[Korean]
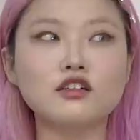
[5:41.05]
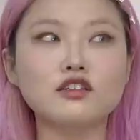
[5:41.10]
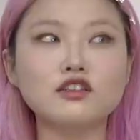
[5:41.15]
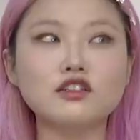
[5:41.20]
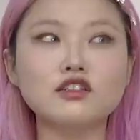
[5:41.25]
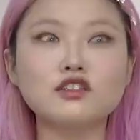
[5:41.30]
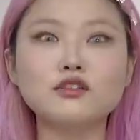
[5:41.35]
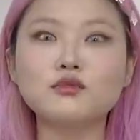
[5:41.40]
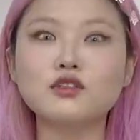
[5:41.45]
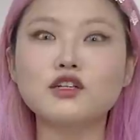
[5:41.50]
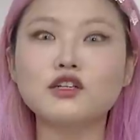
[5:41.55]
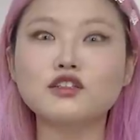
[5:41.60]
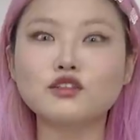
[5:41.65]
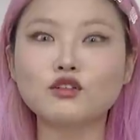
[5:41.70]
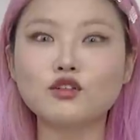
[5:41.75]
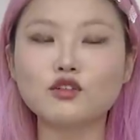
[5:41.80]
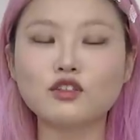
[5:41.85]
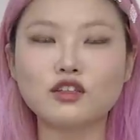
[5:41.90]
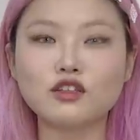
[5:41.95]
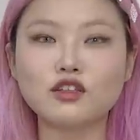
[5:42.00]
의심을
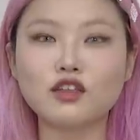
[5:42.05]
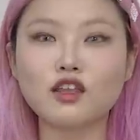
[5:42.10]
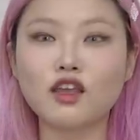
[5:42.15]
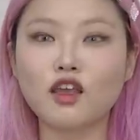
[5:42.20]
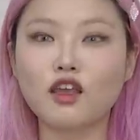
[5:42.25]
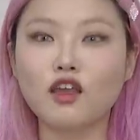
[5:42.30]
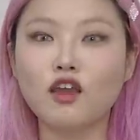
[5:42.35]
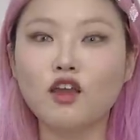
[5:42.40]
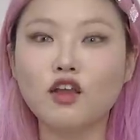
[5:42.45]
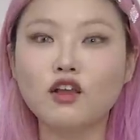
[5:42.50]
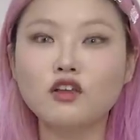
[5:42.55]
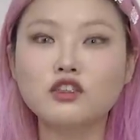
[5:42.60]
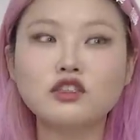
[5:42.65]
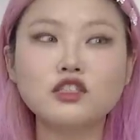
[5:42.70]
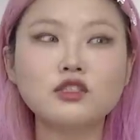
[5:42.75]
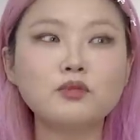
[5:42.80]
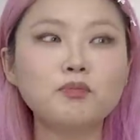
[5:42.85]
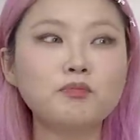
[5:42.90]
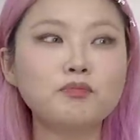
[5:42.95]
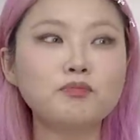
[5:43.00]
했었는데
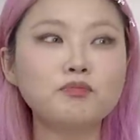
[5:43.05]
10